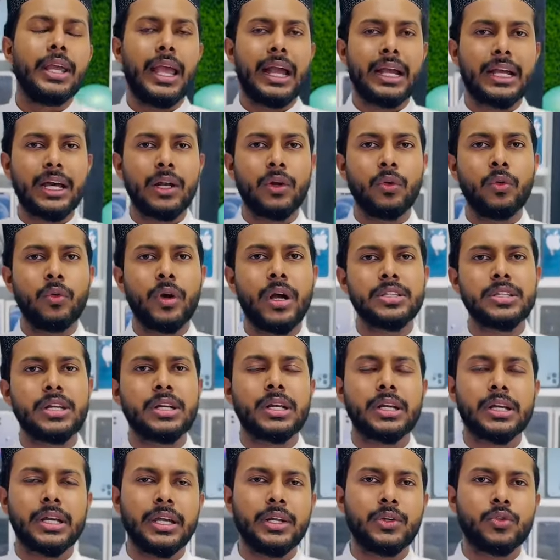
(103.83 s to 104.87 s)
একান্ন হাজার
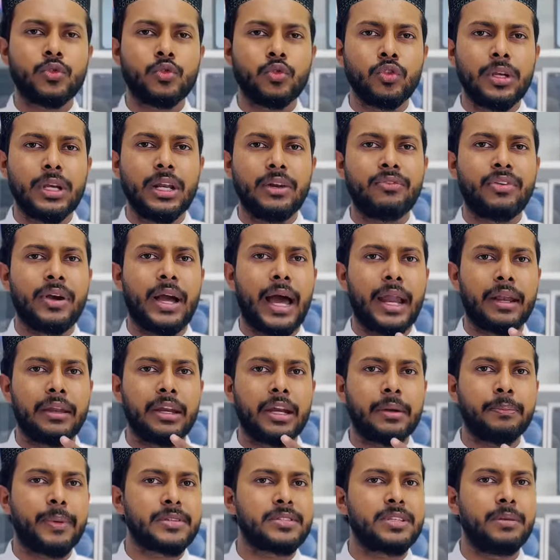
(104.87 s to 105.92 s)
টাকায় টুয়েলভ
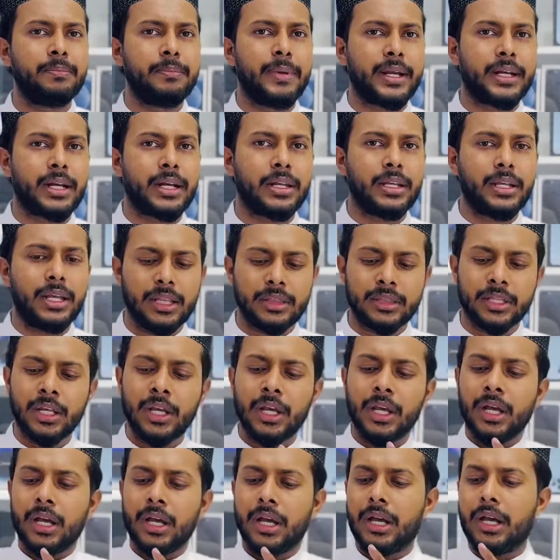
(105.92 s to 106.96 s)
হান্ড্রেড পার্সেন্ট ব্যাটারি হেলথ
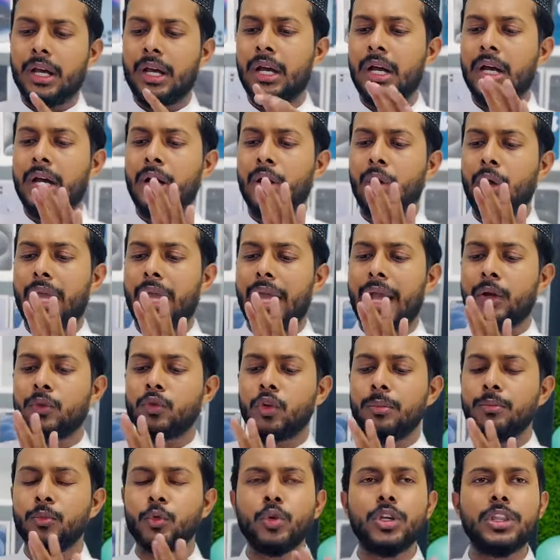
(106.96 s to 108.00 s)

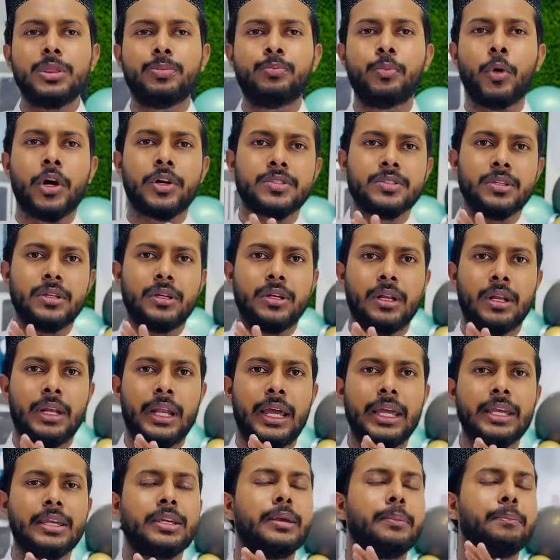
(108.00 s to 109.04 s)
একদম উইথ বক্স
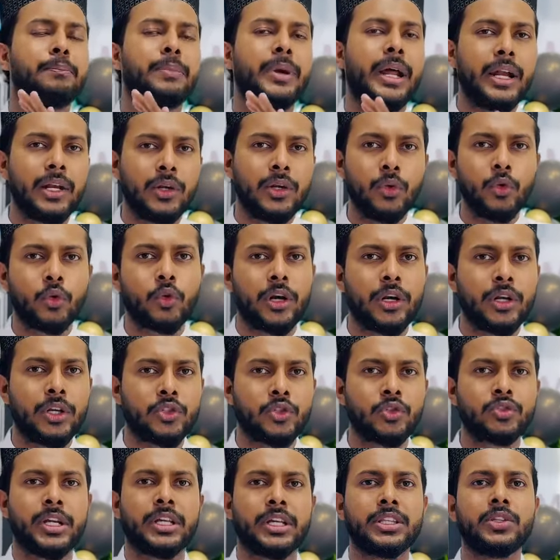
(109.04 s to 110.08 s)
লাইক ব্র্যান্ড নিউ
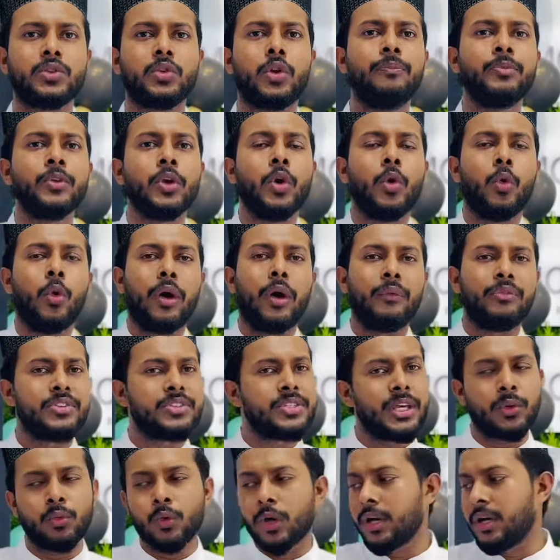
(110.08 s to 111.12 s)
কন্ডিশন সাথে তো
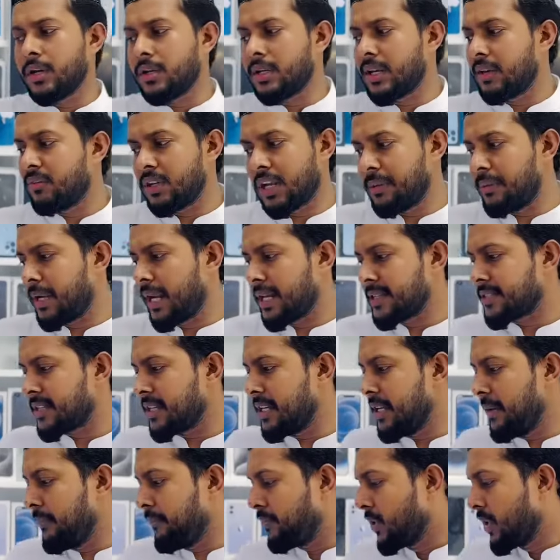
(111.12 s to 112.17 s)
অফিসিয়াল ওয়ারেন্টি অ্যাভেলেবেল
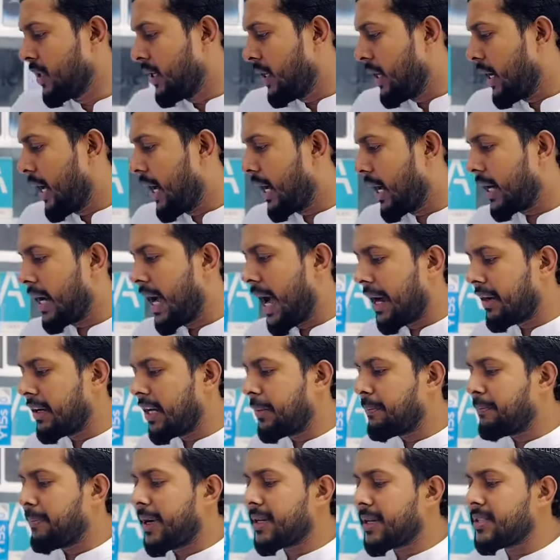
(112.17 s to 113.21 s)
আছেই আর
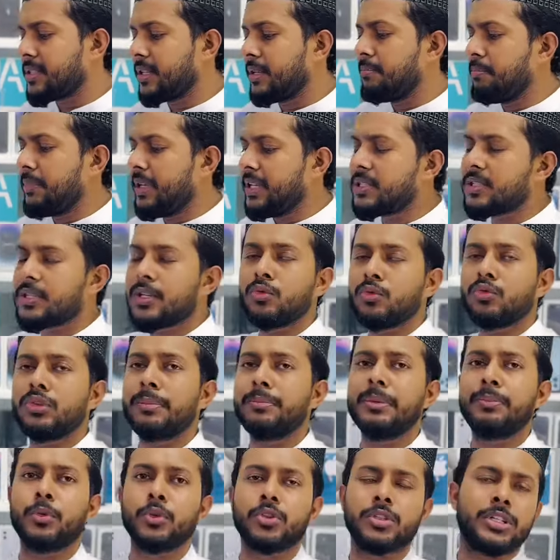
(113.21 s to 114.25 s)
হান্ড্রেড পার্সেন্ট মিস কিন্তু
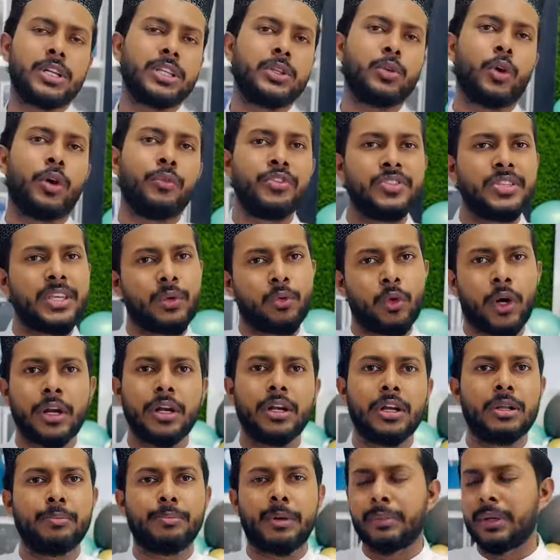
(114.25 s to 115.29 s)
আপনি প্রত্যেকটাতে অফিসিয়াল
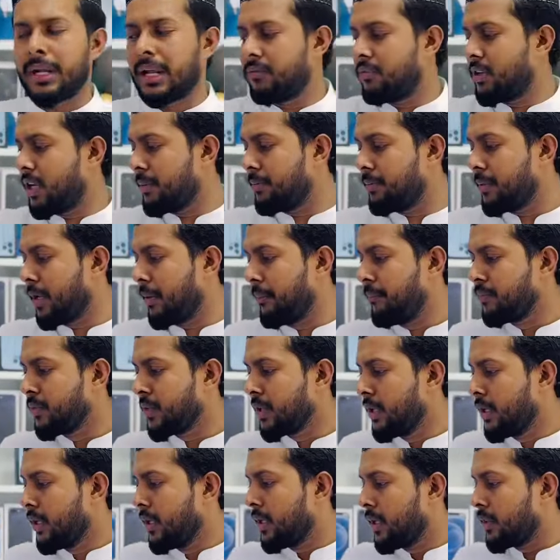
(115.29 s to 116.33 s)
ওয়ারেন্টি পাবেন অ্যাভেলেবেল
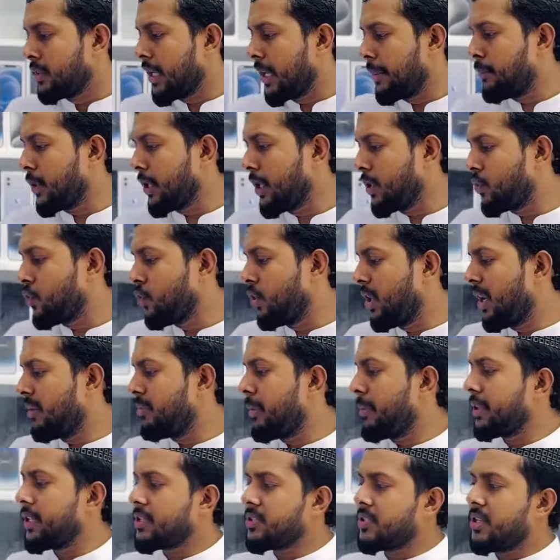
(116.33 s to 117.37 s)
তারপরে টুয়েলভ
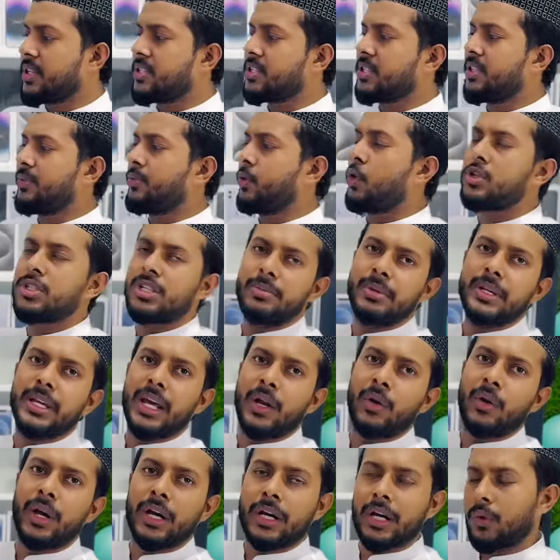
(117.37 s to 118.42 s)
আমাদের সিক্সটি ফোর জিবি
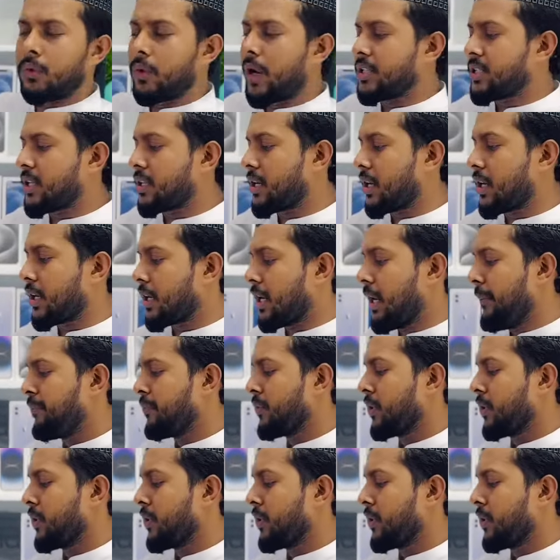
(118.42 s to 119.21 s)
গেল একান্ন হাজার টাকা